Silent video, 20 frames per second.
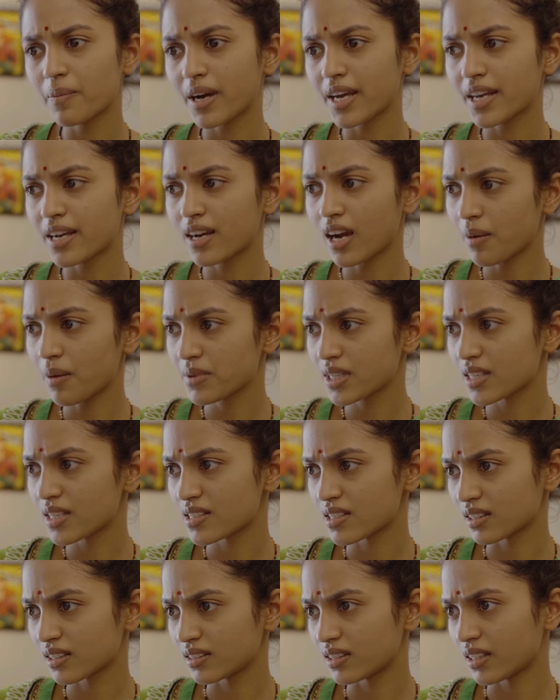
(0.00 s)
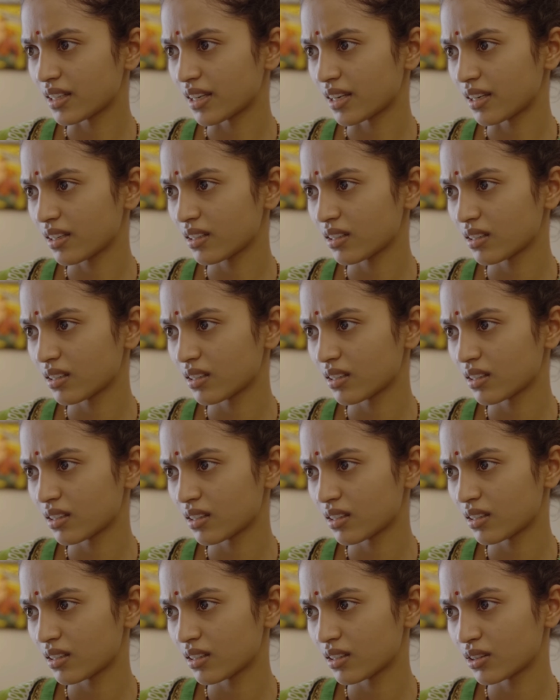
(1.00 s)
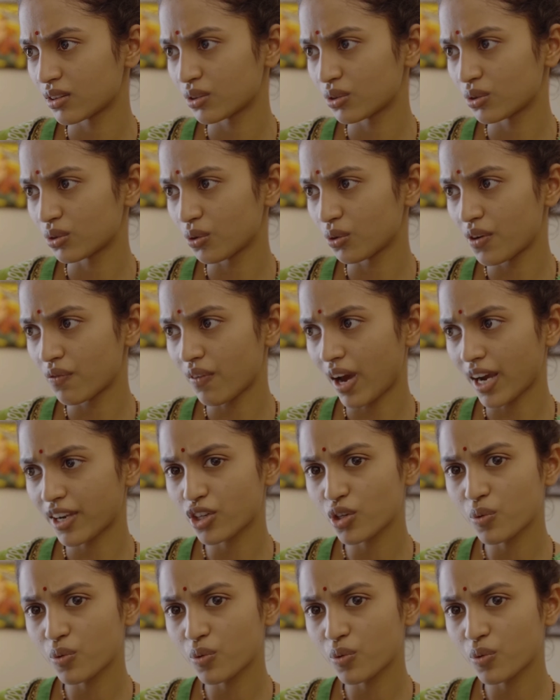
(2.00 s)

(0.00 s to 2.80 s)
एक्टिव तो बहुत लंबे समय से थी जिसमें